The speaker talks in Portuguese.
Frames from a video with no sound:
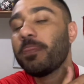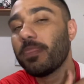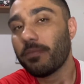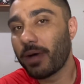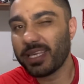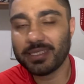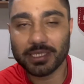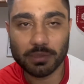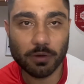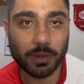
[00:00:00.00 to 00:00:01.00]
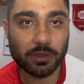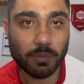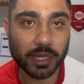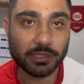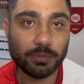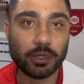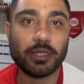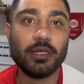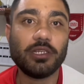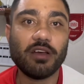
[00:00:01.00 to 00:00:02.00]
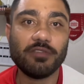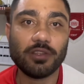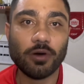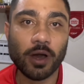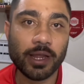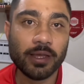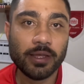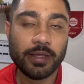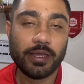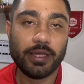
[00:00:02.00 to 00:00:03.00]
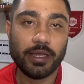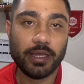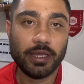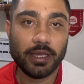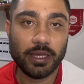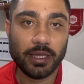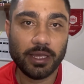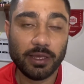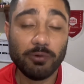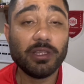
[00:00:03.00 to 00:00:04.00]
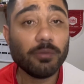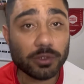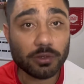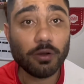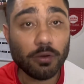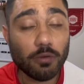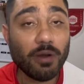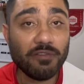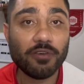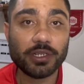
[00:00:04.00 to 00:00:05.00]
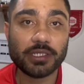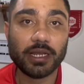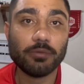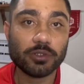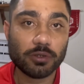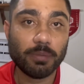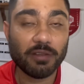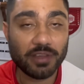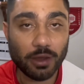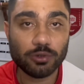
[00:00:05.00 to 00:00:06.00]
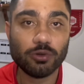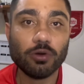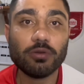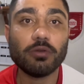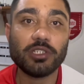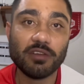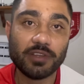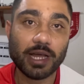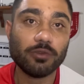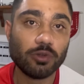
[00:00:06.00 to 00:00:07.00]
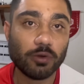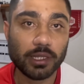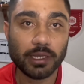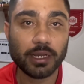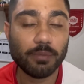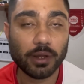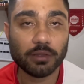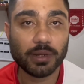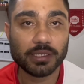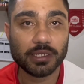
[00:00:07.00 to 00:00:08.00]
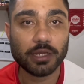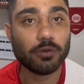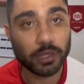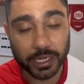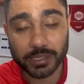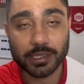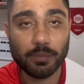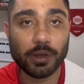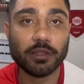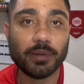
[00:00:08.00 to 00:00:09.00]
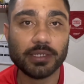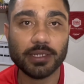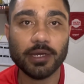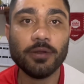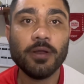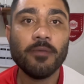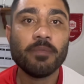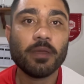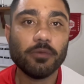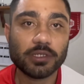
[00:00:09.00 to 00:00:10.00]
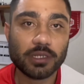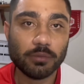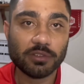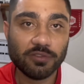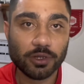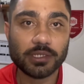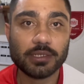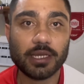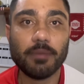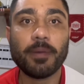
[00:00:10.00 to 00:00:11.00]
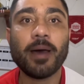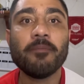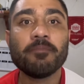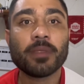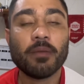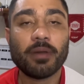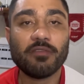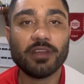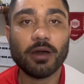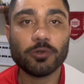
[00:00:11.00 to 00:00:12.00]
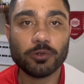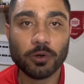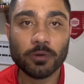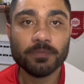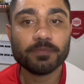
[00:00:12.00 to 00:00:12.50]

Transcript: Mas nesse momento mais importante é a vitória. E, e o Inter mostrou alguma força, né? Mostrou para virar o jogo. Não tinha virado o jogo ainda em Campeonato Brasileiro. Nesse Campeonato Brasileiro, mostramos forças aí para virar o jogo